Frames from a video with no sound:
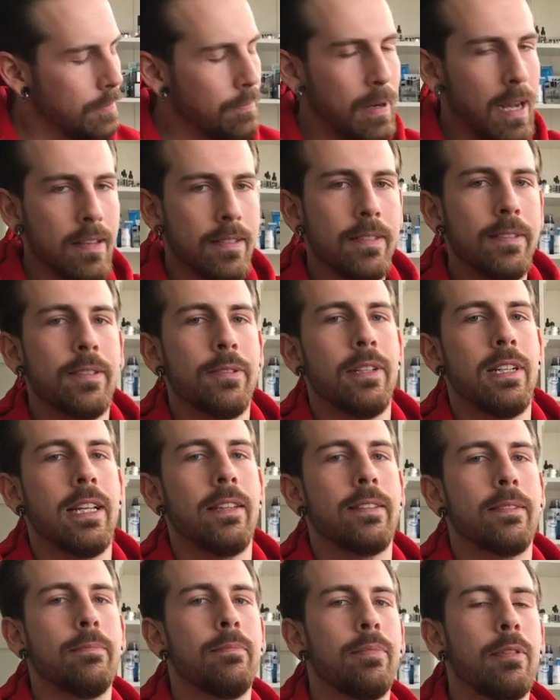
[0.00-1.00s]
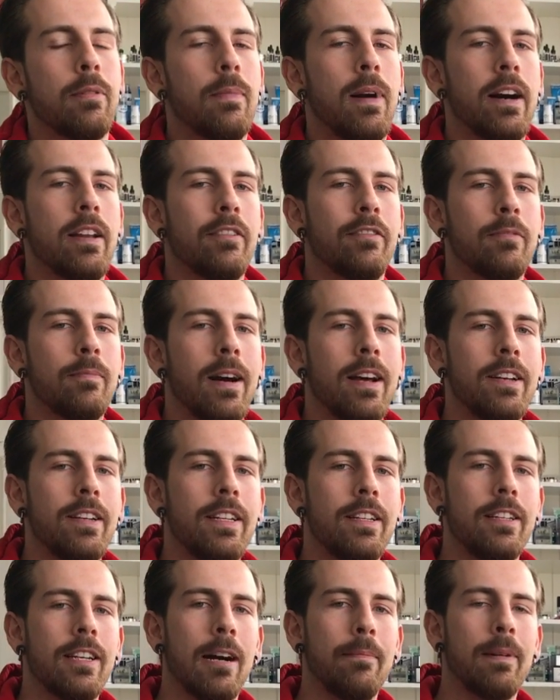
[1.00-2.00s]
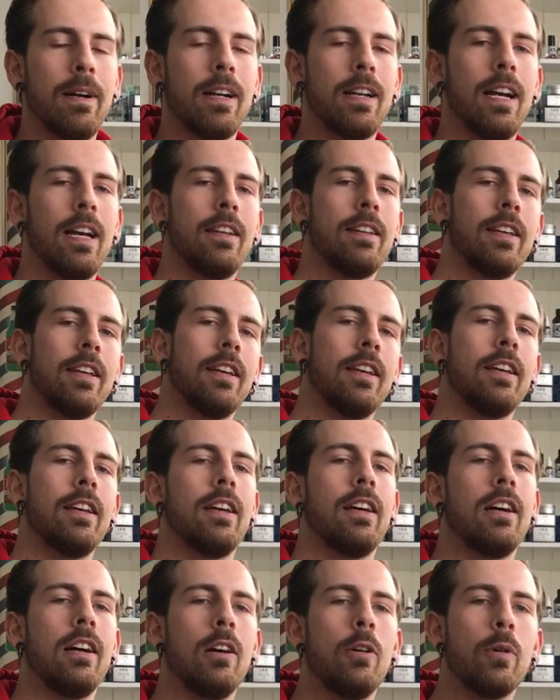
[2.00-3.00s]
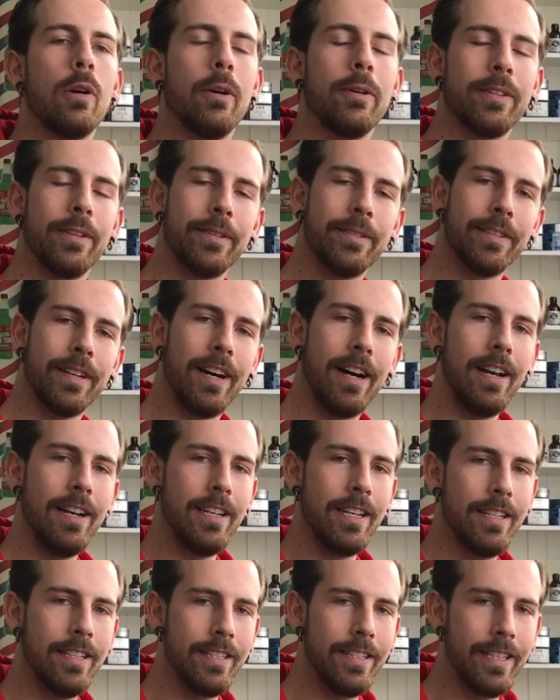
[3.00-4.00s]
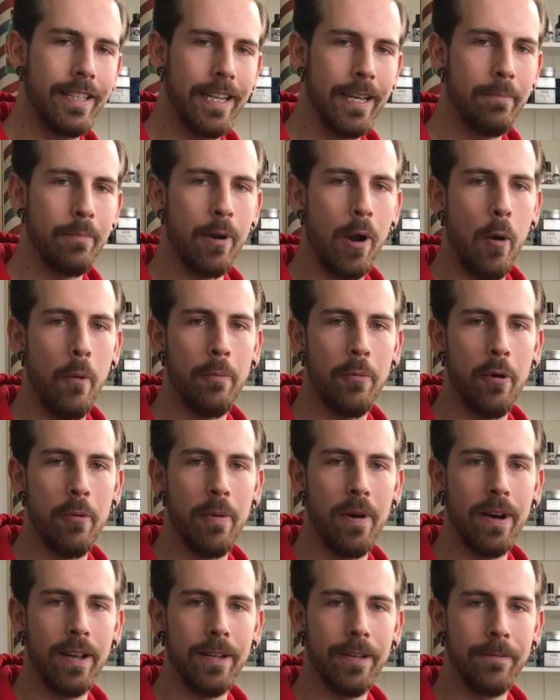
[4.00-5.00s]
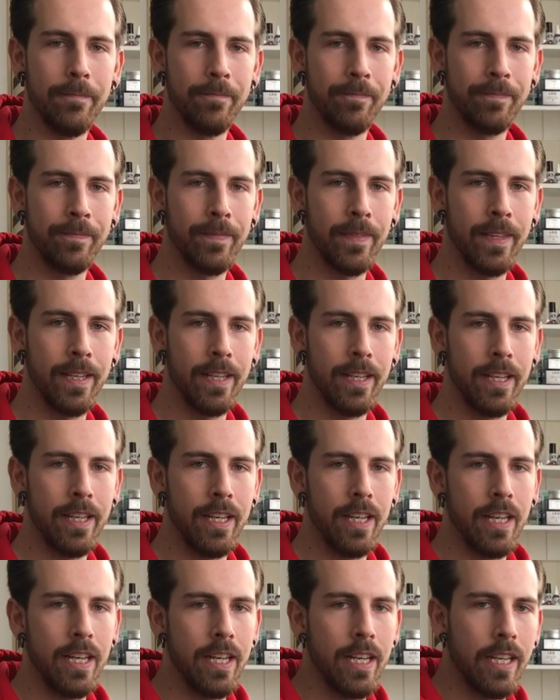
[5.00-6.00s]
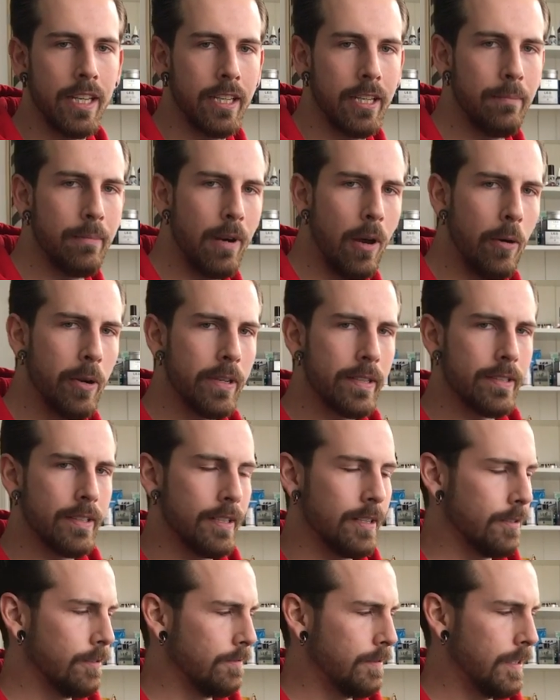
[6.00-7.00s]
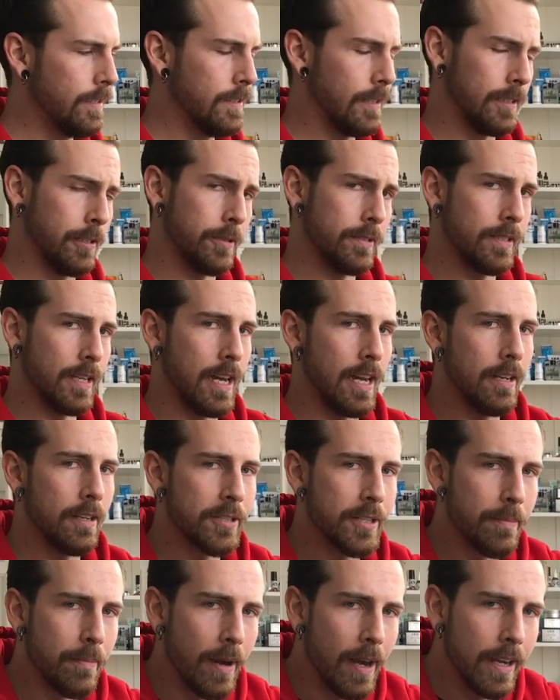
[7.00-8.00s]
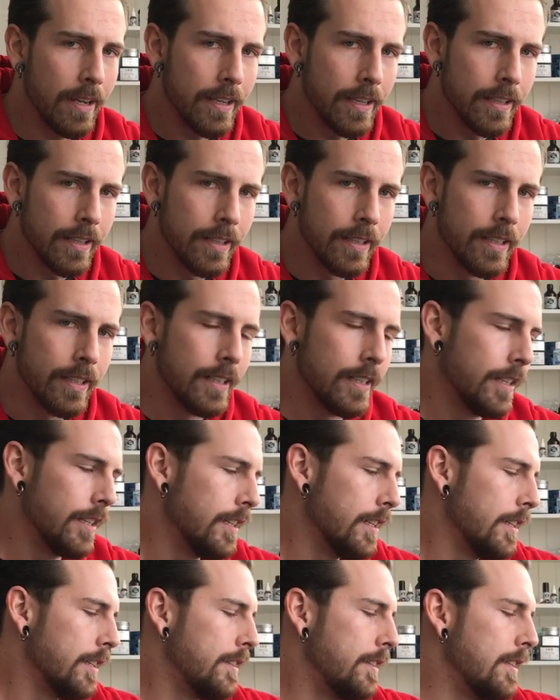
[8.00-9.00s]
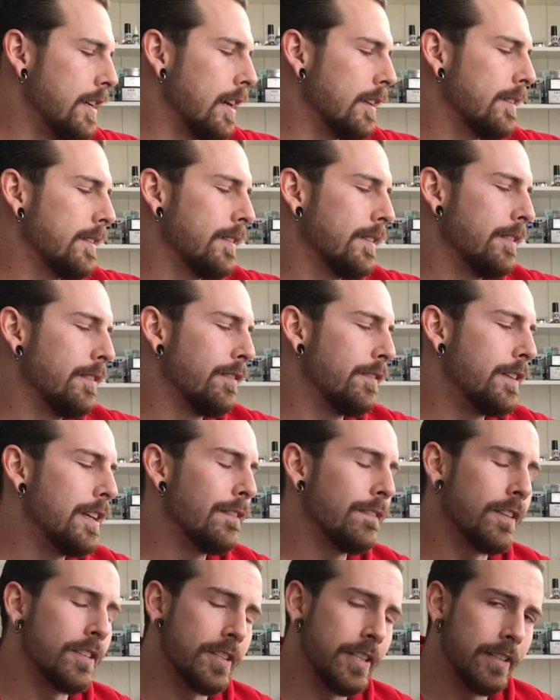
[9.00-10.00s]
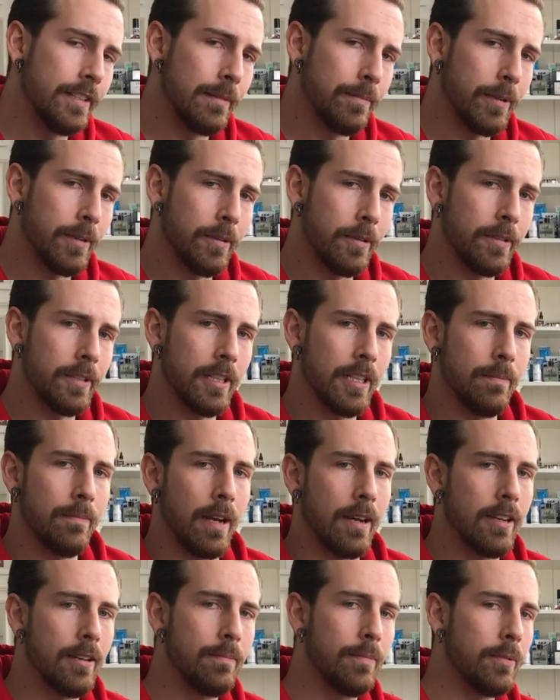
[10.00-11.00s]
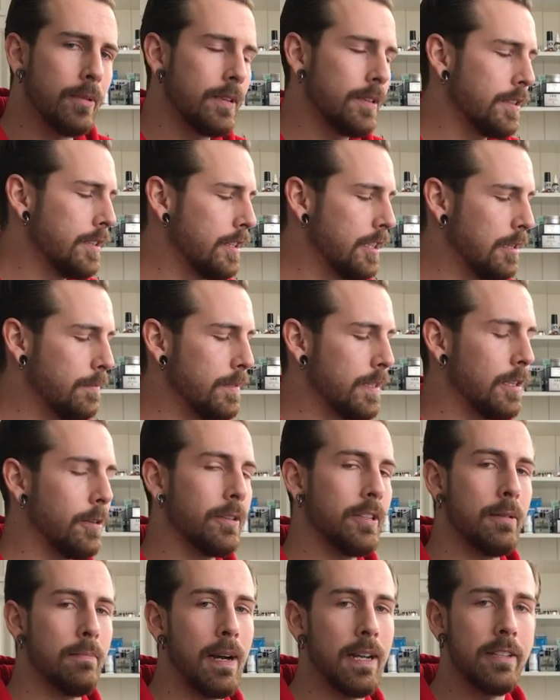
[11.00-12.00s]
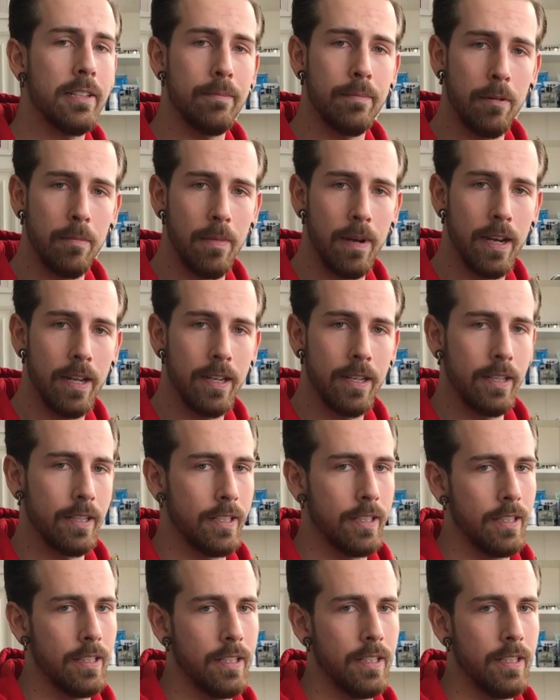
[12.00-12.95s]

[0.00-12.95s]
passend zur letzten Pomade vom Andy, die Uppercut, auch aus Australien, die King Brown Pomade. King Brown ist eine, wie gesagt, australische Marke, die hat vier verschiedene Produkte im Angebot, nämlich auch eine matte Pomade,